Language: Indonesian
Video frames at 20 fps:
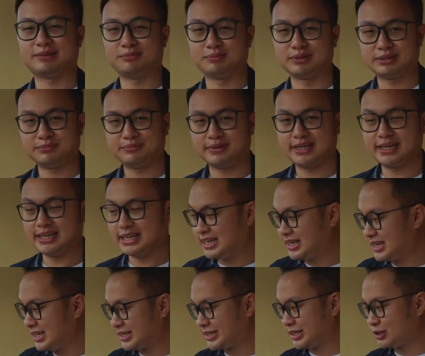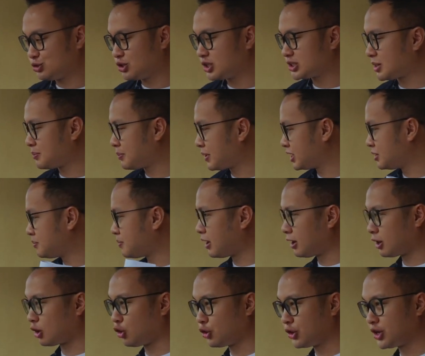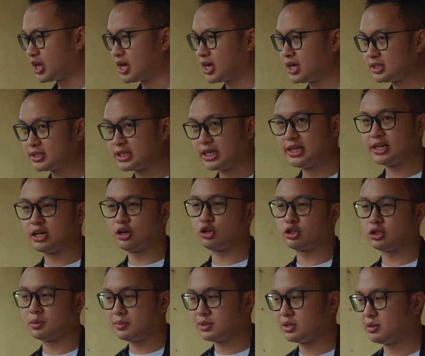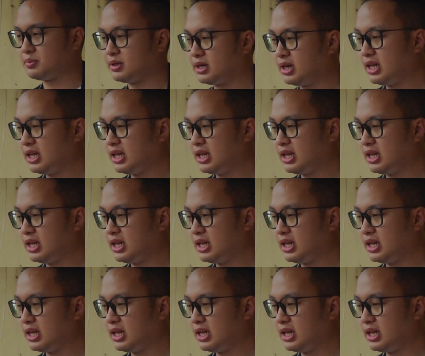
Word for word: teman-teman, ini kita sudah sampai di balkonnya. Jadi kalau teman-teman